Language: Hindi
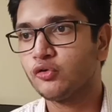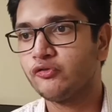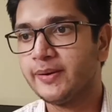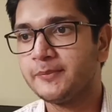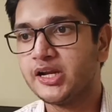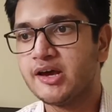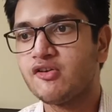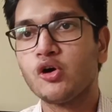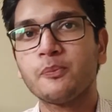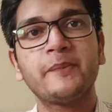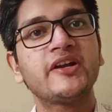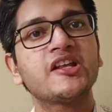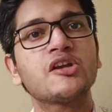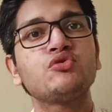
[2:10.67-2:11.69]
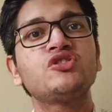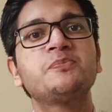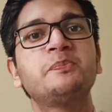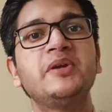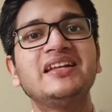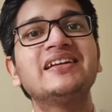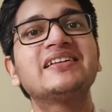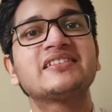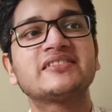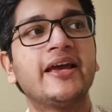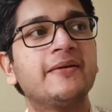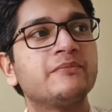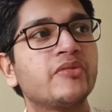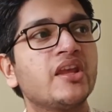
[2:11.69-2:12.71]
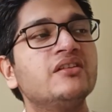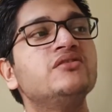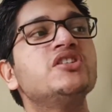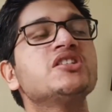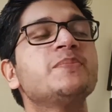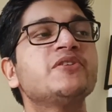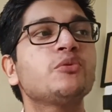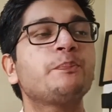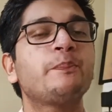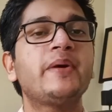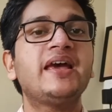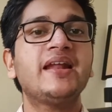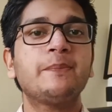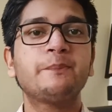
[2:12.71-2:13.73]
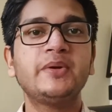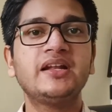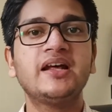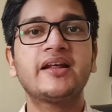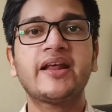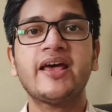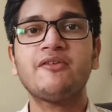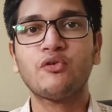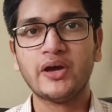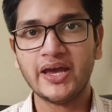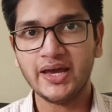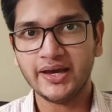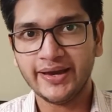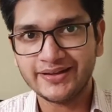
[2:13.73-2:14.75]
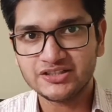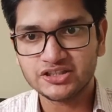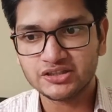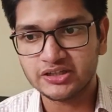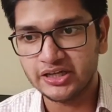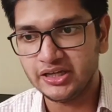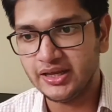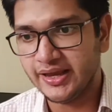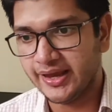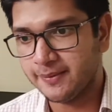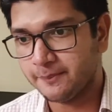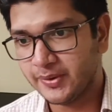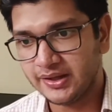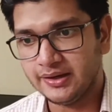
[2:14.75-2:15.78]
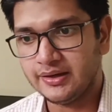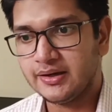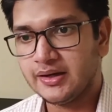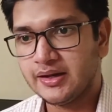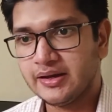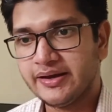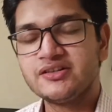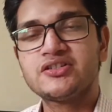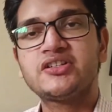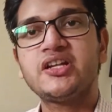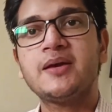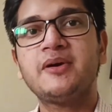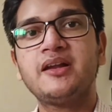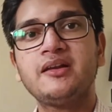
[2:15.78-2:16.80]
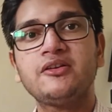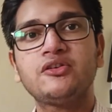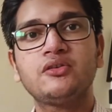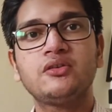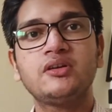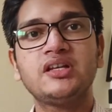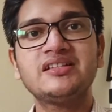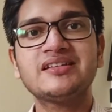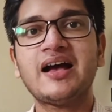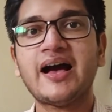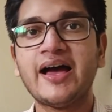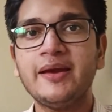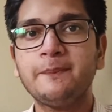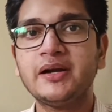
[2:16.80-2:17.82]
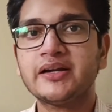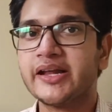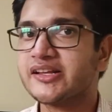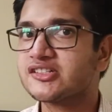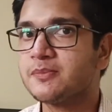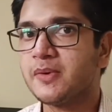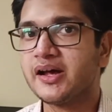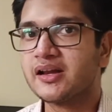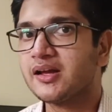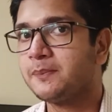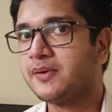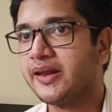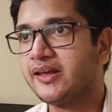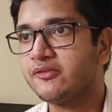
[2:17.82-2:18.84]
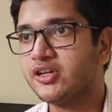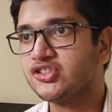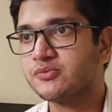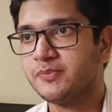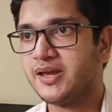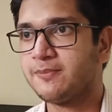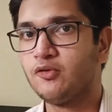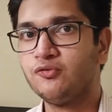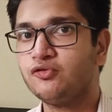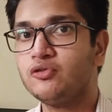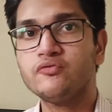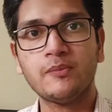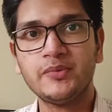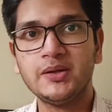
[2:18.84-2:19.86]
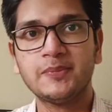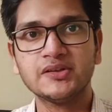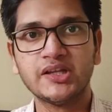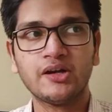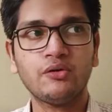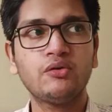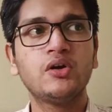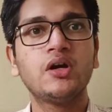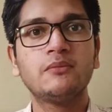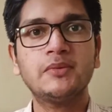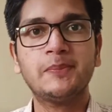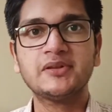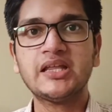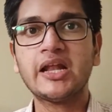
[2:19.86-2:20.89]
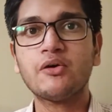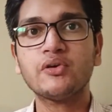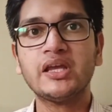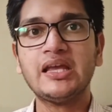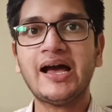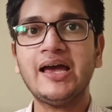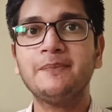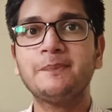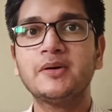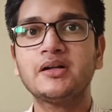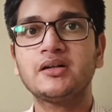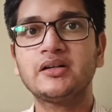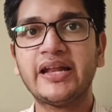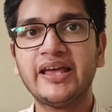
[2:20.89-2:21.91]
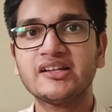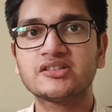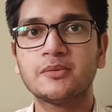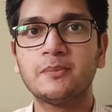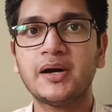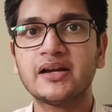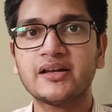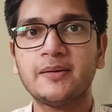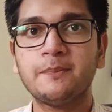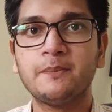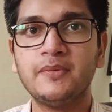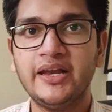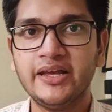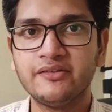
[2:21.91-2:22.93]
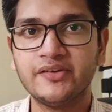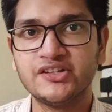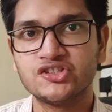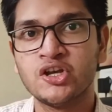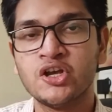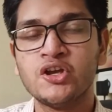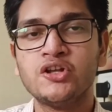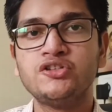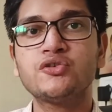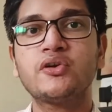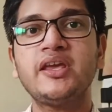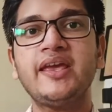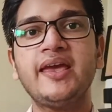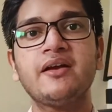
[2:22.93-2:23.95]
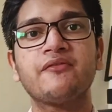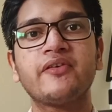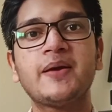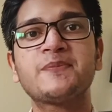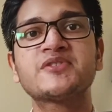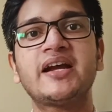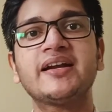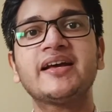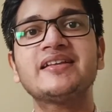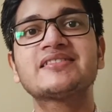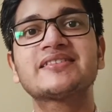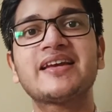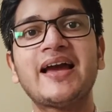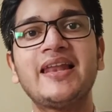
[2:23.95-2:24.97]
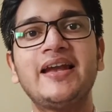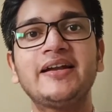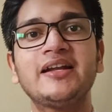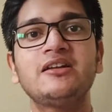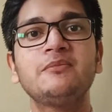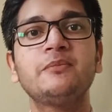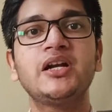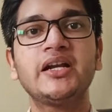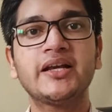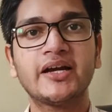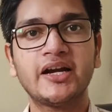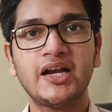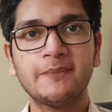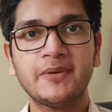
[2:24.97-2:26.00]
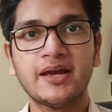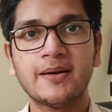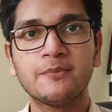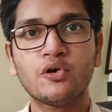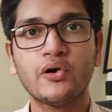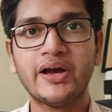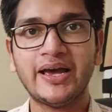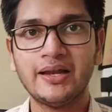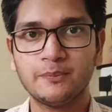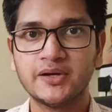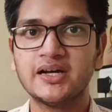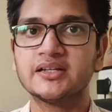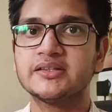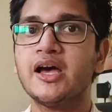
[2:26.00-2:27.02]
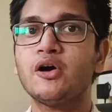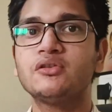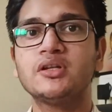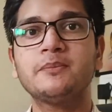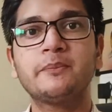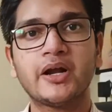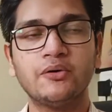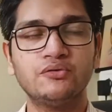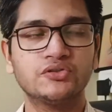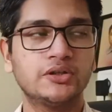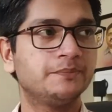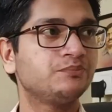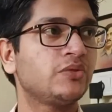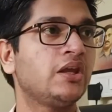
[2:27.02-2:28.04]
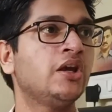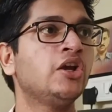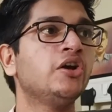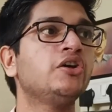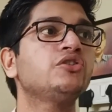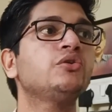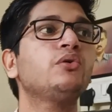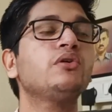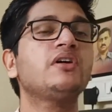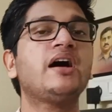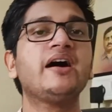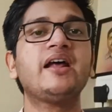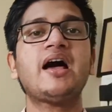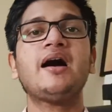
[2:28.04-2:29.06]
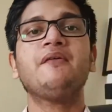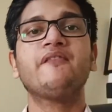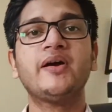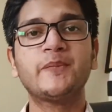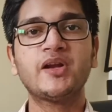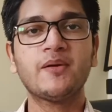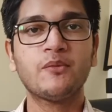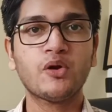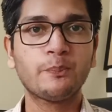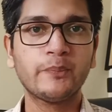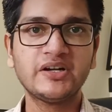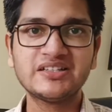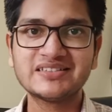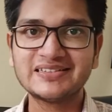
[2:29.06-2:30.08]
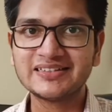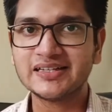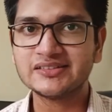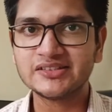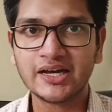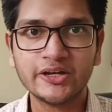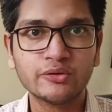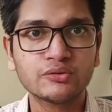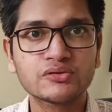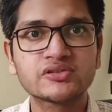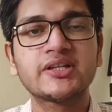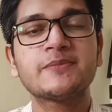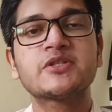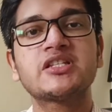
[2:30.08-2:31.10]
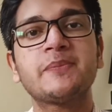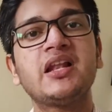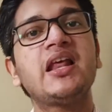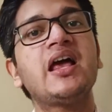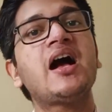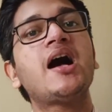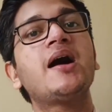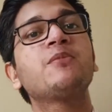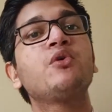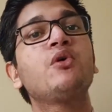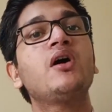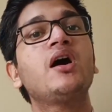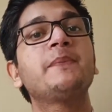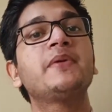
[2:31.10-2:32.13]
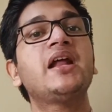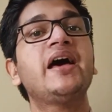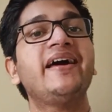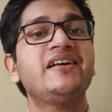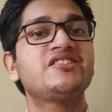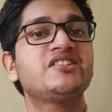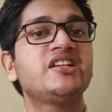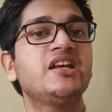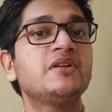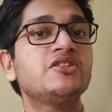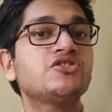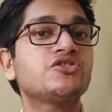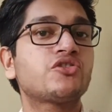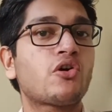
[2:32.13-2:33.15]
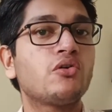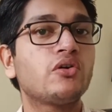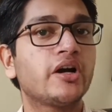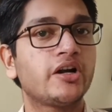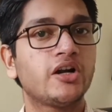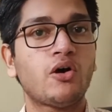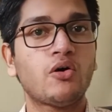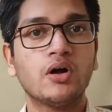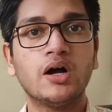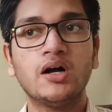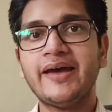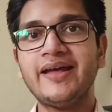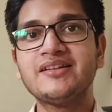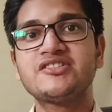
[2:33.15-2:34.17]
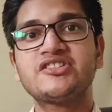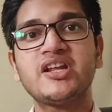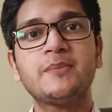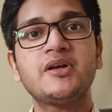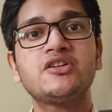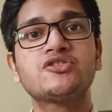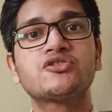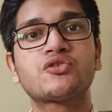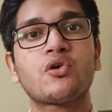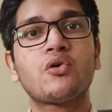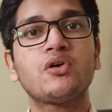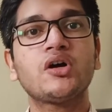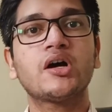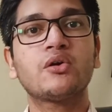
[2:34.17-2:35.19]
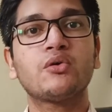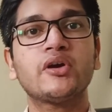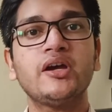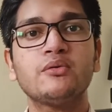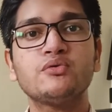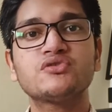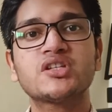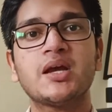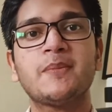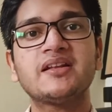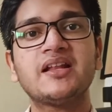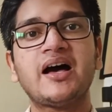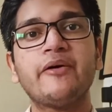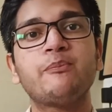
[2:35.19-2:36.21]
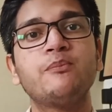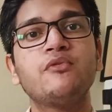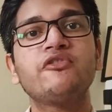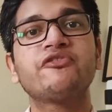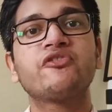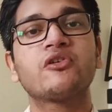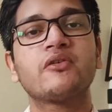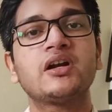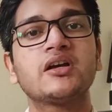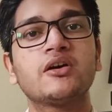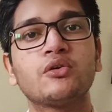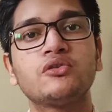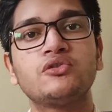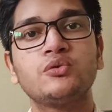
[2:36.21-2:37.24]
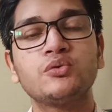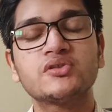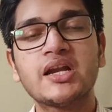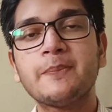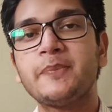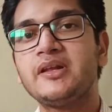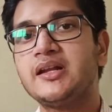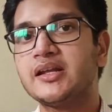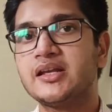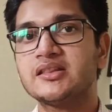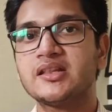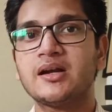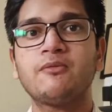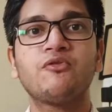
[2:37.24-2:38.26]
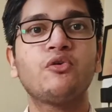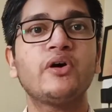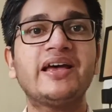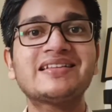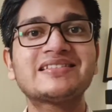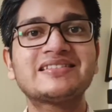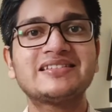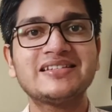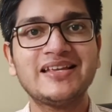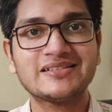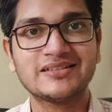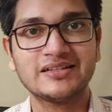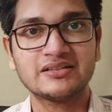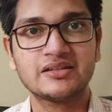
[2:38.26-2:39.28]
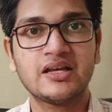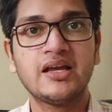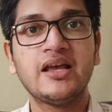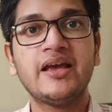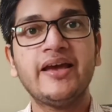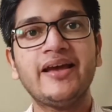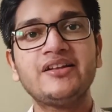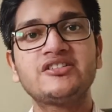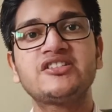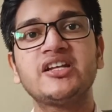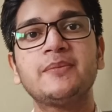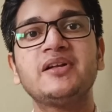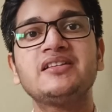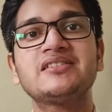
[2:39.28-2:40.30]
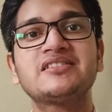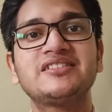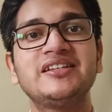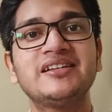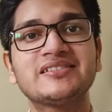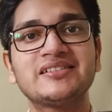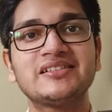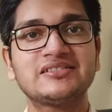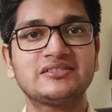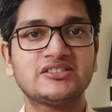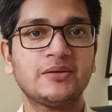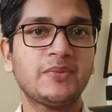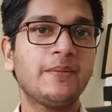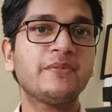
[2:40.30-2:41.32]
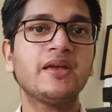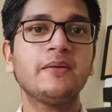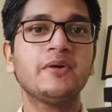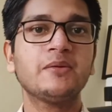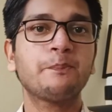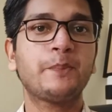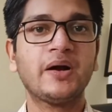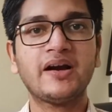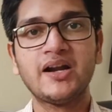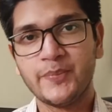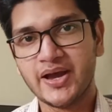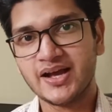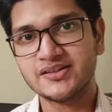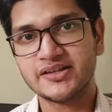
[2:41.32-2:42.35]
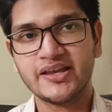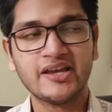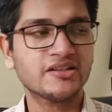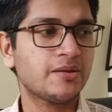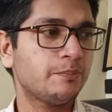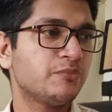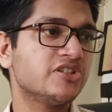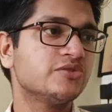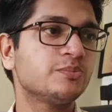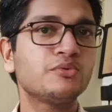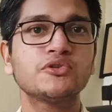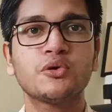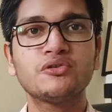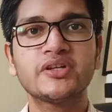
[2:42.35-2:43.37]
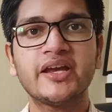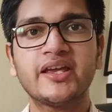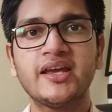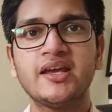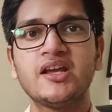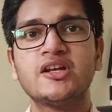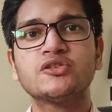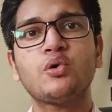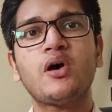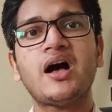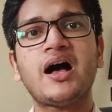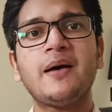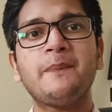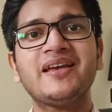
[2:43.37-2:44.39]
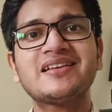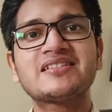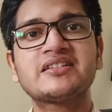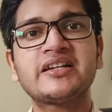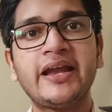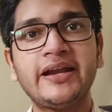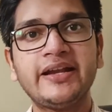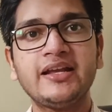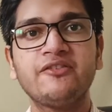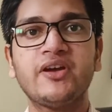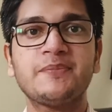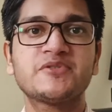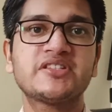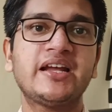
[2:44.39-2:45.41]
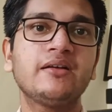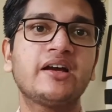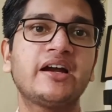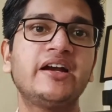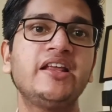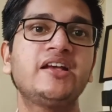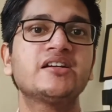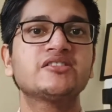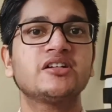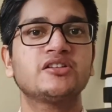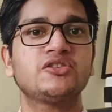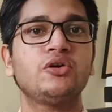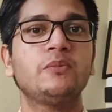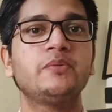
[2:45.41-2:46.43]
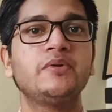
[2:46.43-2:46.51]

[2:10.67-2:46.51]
तो वेब डेवलपमेंट के कुछ पिलर्स है जिसमें जो पहला पिलर है वो है एच टी एम एल एच टी एम एल इज ए हाइपर टेक्स्ट मार्कअप लैंग्वेज मैं आपको फुल फॉर्म नहीं बता रहा हूँ मैं बता रहा हूँ कि हाइपर टेक्स्ट मार्कअप लैंग्वेज जो कि एक वेबसाइट का स्केलेटन बिल्ड करने में हमको हेल्प करता है ऑन द ब्राउजर तो अगर आप वेब डेवलपमेंट सीखना चाह रहे हो तो सबसे पहले आपको अपना एच टी स्ट्रॉन्ग करना होगा एच टी स्ट्रॉन्ग करोगे उसके बाद आप मूव फॉरवर्ड करो दूसरे पिलर की तरफ वो है सी एस एस एच टी एम एल सी एस एस जब आपके एकदम पकड़ में आ जाएंगे एकदम मजबूत हो जाएंगे तो आप एक स्टेटिक वेबसाइट खड़ी कर सकते हो